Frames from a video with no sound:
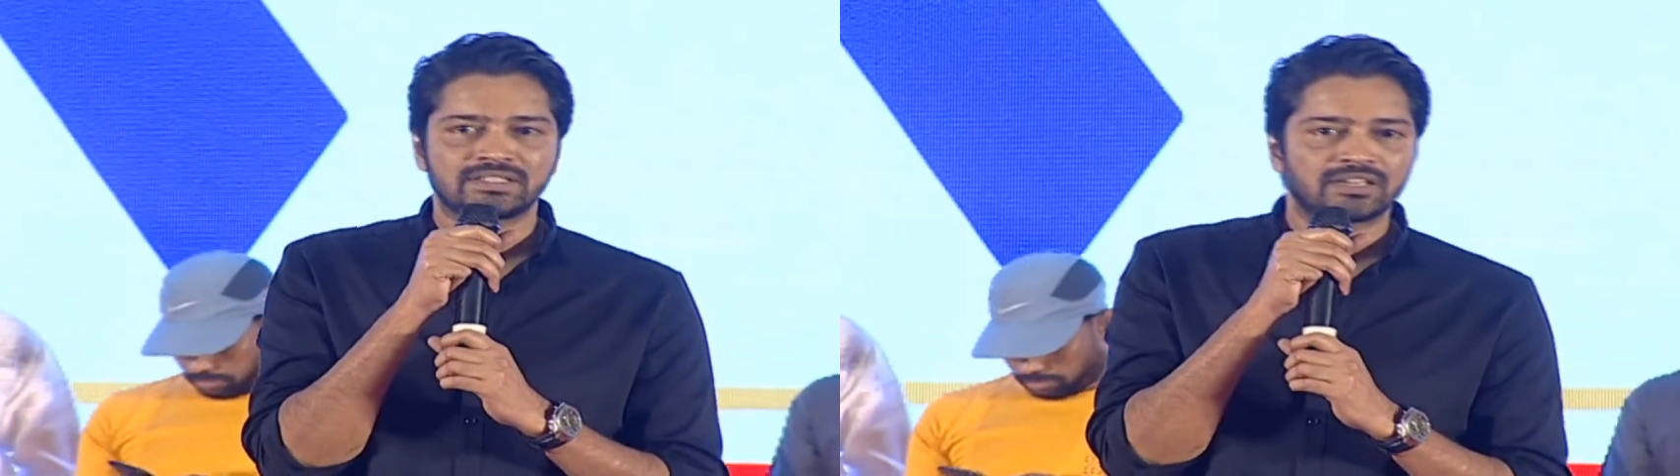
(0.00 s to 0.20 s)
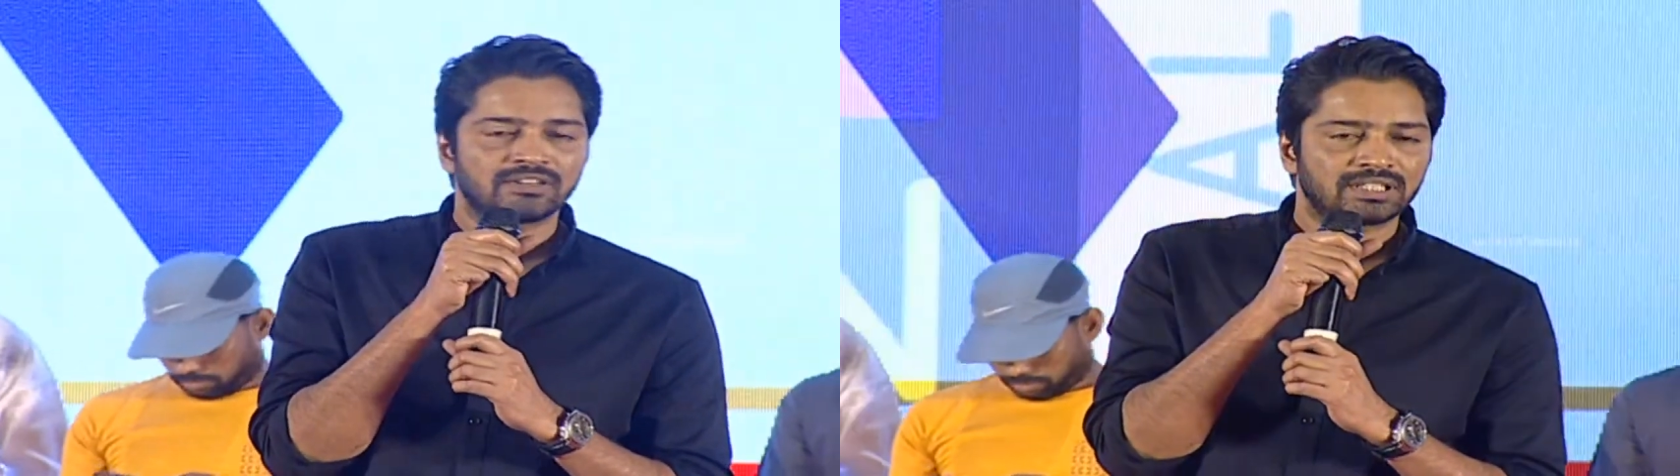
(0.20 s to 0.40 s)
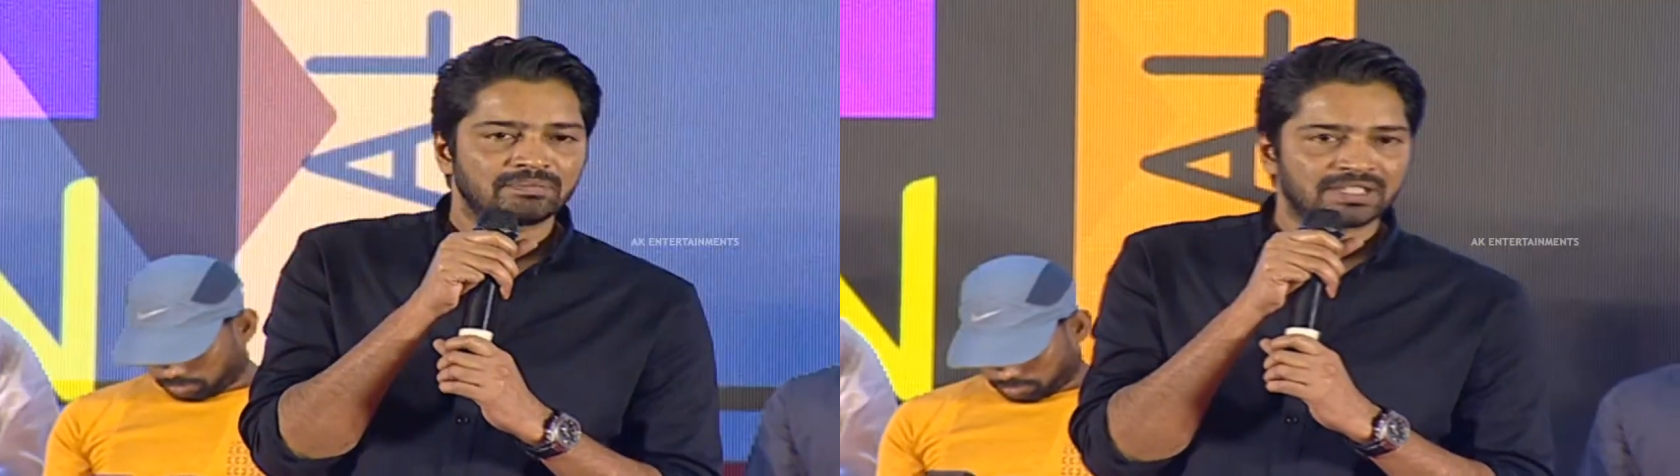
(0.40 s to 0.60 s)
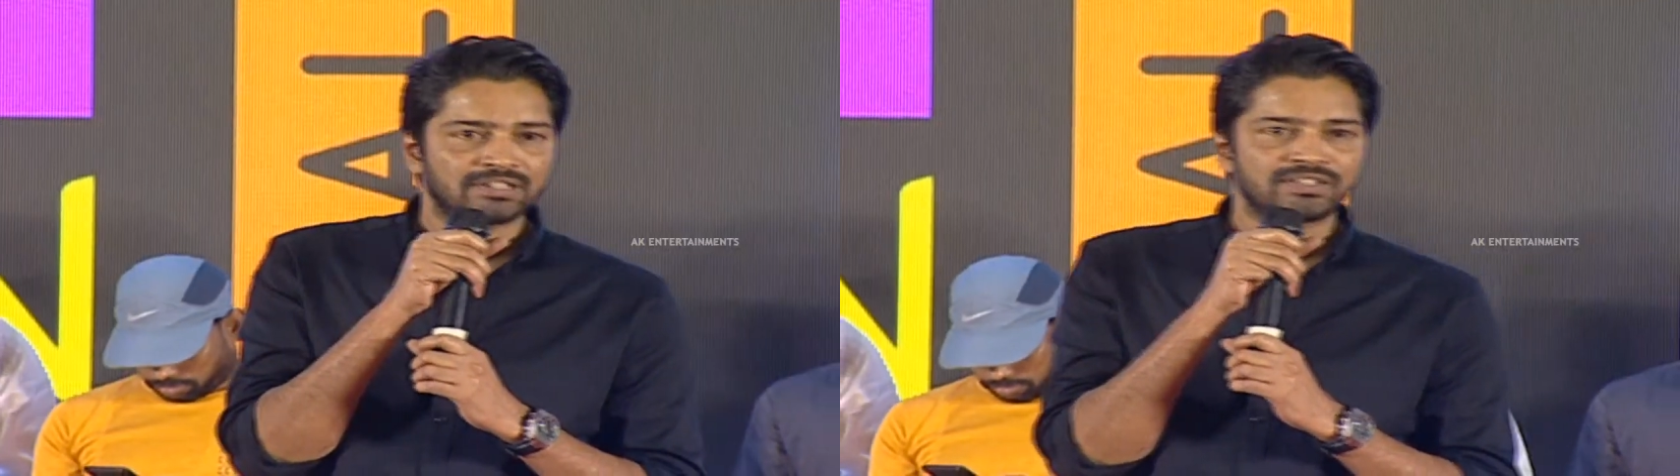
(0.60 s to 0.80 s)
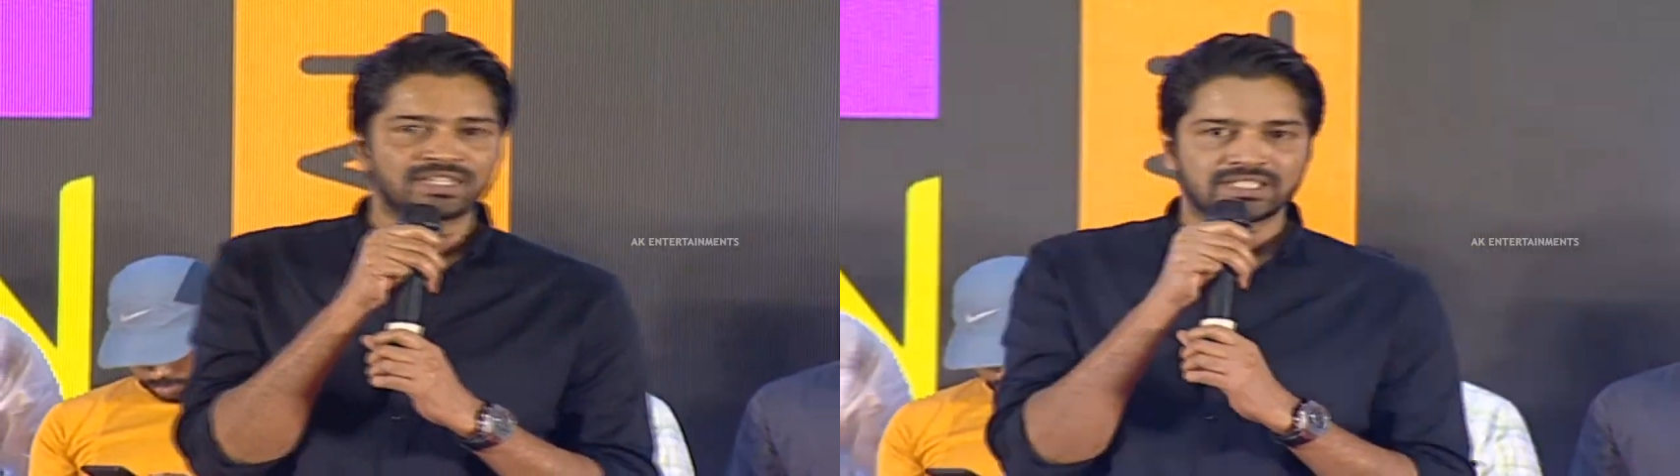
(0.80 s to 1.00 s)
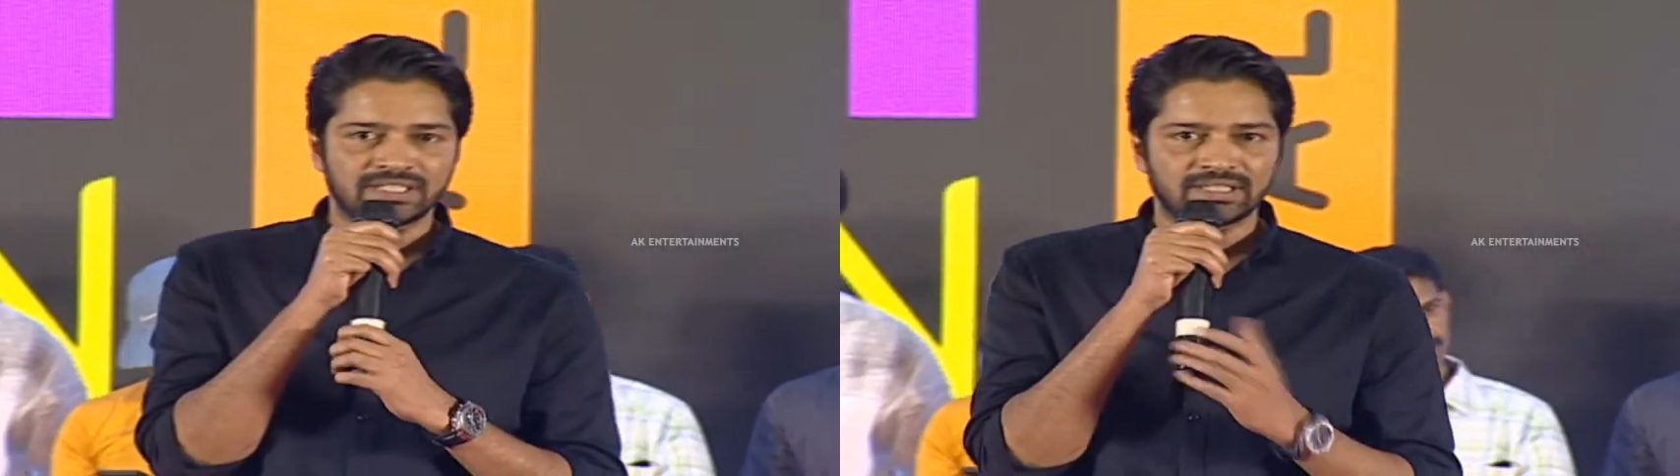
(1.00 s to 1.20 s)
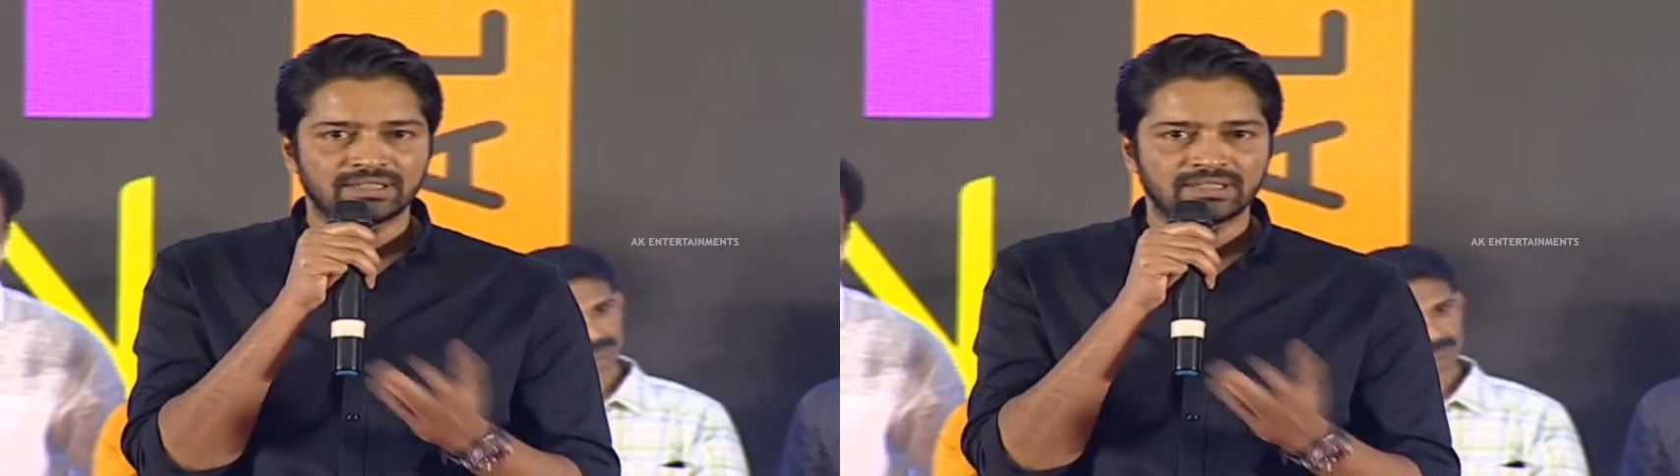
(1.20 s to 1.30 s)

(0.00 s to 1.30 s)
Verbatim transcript: రోజు తర్వాత మిత్రం ఇద్దరం చేసి